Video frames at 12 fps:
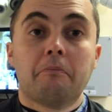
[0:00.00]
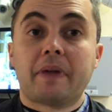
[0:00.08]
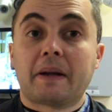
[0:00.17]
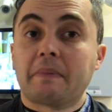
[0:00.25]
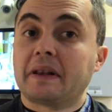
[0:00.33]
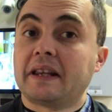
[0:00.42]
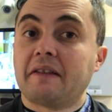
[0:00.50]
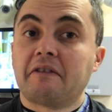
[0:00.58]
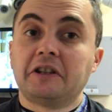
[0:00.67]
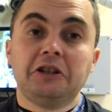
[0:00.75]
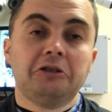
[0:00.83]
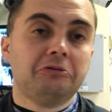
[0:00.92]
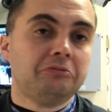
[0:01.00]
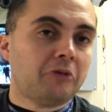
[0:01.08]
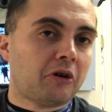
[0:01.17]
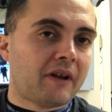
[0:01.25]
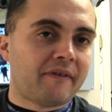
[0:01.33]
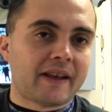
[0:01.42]
permetteva di
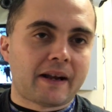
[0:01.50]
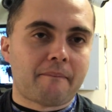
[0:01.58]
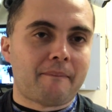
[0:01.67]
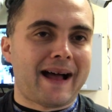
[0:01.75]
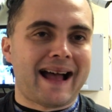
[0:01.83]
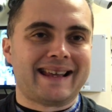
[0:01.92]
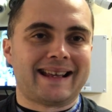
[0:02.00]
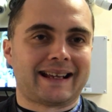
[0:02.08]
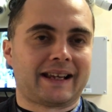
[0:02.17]
non avere mai a